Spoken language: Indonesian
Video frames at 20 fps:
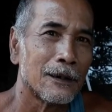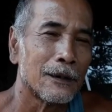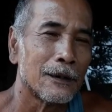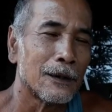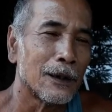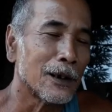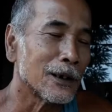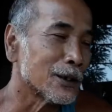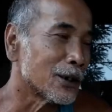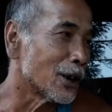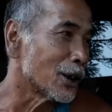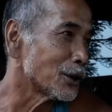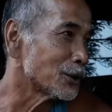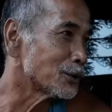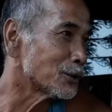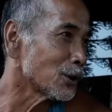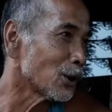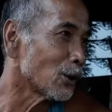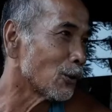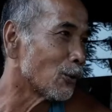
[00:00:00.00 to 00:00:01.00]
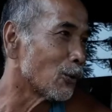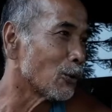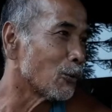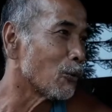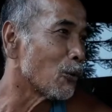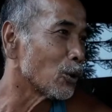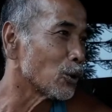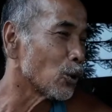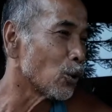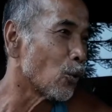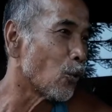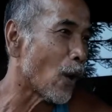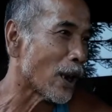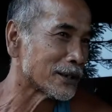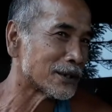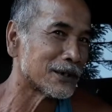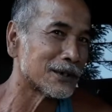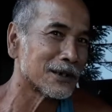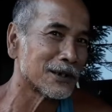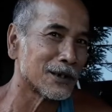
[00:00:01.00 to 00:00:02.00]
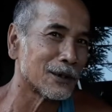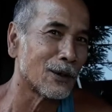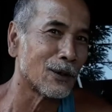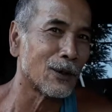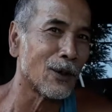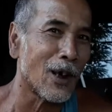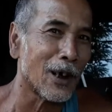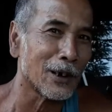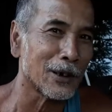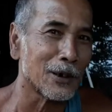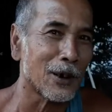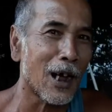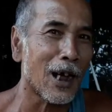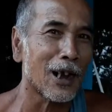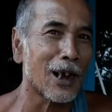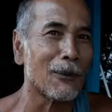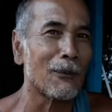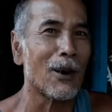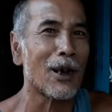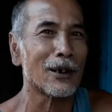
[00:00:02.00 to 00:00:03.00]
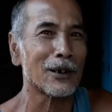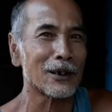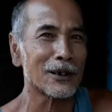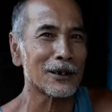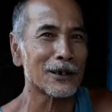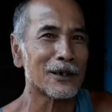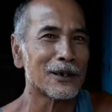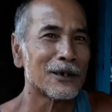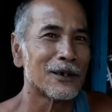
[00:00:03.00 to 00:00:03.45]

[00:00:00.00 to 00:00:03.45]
Ah nggih lu luas ngono oh. ane halamane.